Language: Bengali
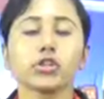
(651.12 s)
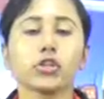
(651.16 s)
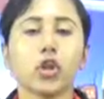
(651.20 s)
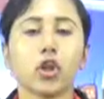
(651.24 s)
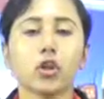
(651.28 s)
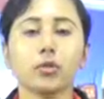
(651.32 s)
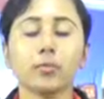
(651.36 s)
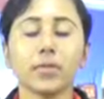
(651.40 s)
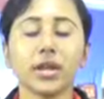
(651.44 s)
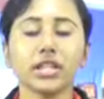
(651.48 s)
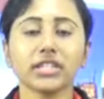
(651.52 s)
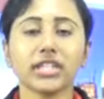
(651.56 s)

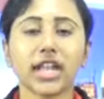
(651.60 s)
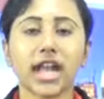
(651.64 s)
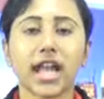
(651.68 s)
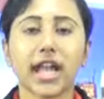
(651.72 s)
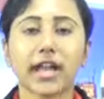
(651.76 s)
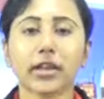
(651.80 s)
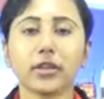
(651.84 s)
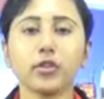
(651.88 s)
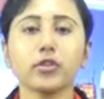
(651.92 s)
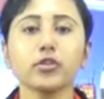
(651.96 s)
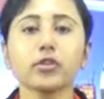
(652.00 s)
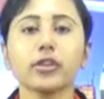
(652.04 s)
সংবাদ
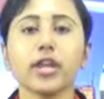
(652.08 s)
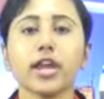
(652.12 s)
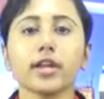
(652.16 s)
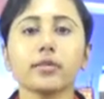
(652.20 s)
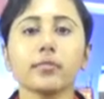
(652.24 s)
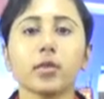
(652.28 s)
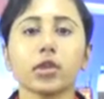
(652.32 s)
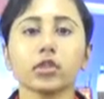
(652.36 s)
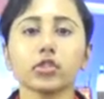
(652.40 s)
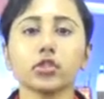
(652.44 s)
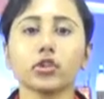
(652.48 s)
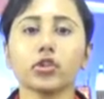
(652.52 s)
এখনকার
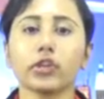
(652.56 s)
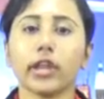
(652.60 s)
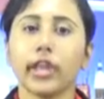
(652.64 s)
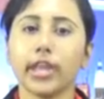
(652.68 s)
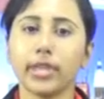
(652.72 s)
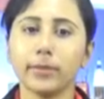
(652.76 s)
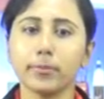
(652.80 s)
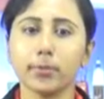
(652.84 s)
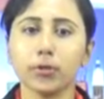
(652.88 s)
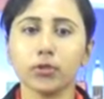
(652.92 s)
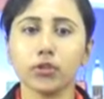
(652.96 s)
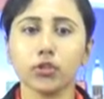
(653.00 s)
মতন
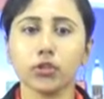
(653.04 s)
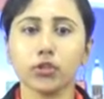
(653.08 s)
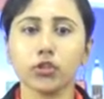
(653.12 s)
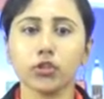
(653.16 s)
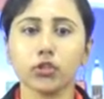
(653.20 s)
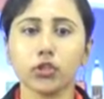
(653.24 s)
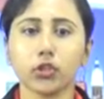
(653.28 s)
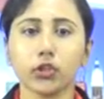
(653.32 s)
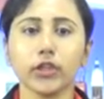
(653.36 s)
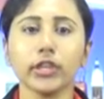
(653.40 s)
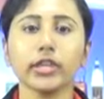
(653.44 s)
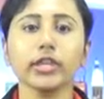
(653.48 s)
এই
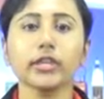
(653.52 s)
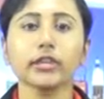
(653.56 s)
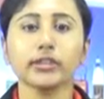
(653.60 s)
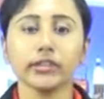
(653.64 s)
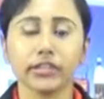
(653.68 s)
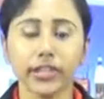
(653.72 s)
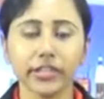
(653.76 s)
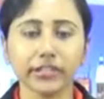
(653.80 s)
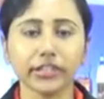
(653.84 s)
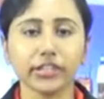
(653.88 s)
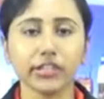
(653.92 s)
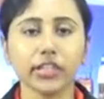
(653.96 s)
পর্যন্তই
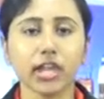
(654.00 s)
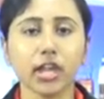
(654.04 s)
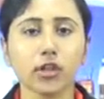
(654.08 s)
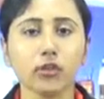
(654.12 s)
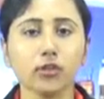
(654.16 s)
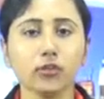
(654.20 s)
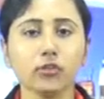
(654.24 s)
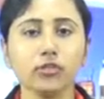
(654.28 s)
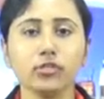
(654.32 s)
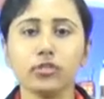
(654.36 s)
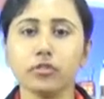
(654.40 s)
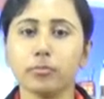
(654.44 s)
দেখতে
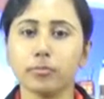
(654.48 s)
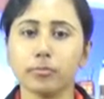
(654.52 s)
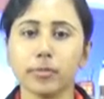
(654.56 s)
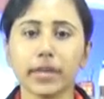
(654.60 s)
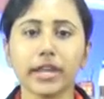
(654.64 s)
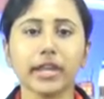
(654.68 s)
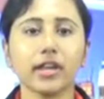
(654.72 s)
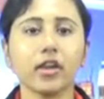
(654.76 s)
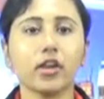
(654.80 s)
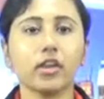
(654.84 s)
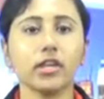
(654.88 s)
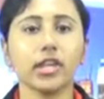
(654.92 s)
থাকুন
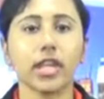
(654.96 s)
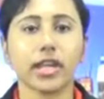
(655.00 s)
বেঙ্গল